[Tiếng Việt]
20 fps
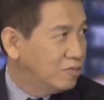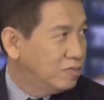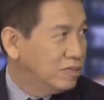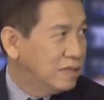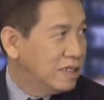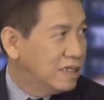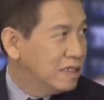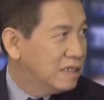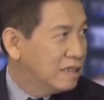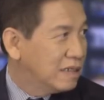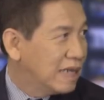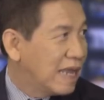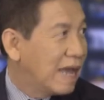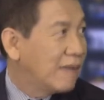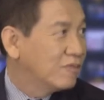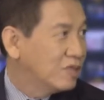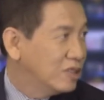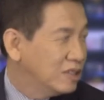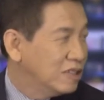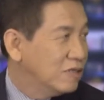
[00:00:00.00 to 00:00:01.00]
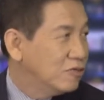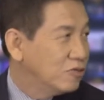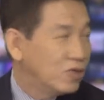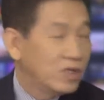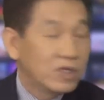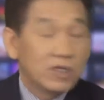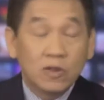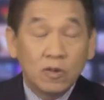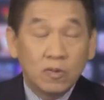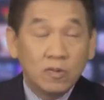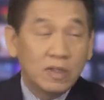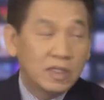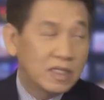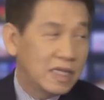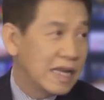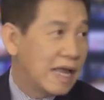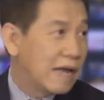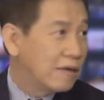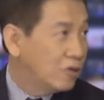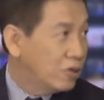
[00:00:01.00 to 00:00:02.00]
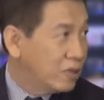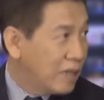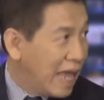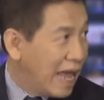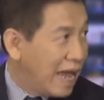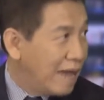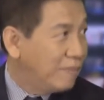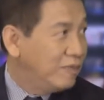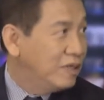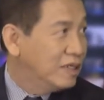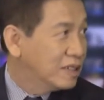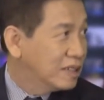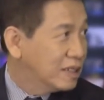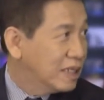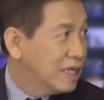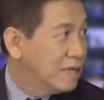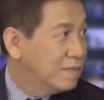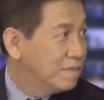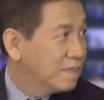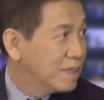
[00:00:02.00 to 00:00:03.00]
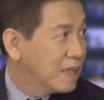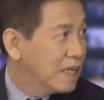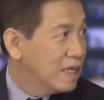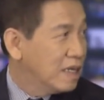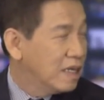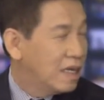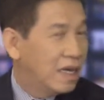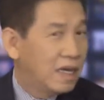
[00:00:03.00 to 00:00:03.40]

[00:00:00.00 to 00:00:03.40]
cũng làm được nhiều chuyện cũng có thể download yeah. Dạ. app được ha đúng rồi